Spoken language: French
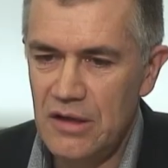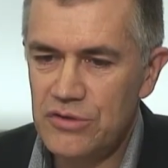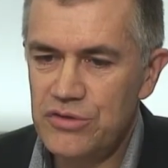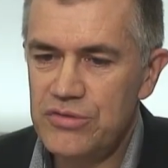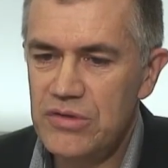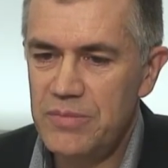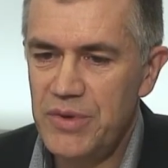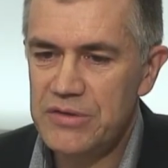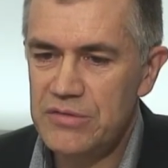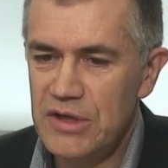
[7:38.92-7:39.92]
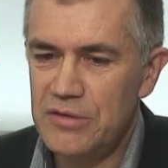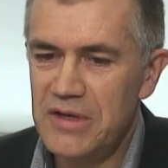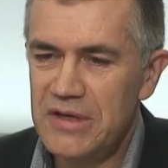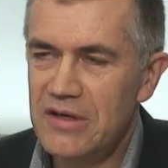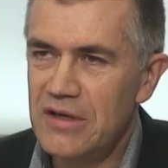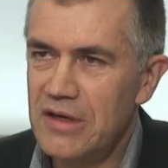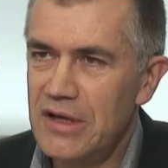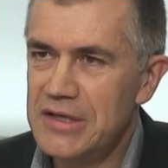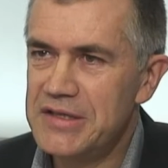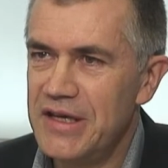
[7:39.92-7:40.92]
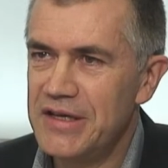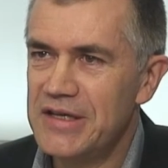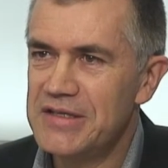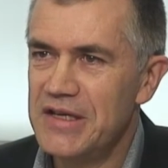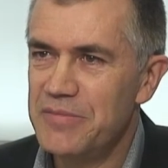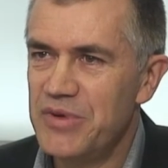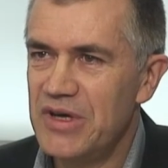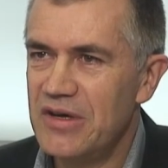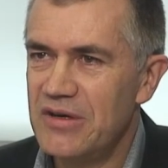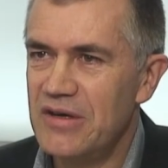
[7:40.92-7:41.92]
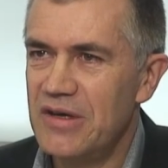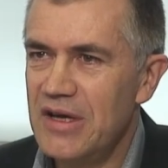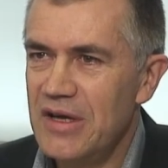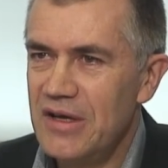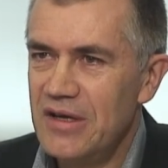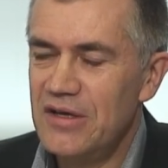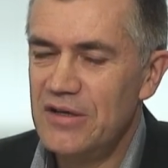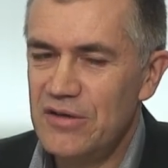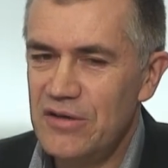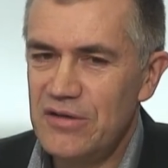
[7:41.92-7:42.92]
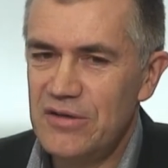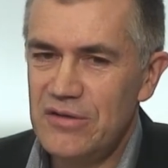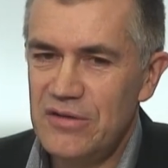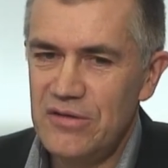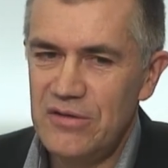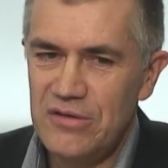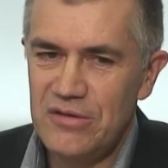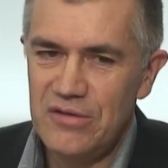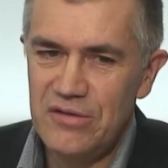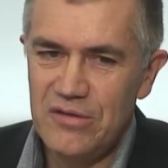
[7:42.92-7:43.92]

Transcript: alors je suis personnellement euh, assez agacé par euh, euh,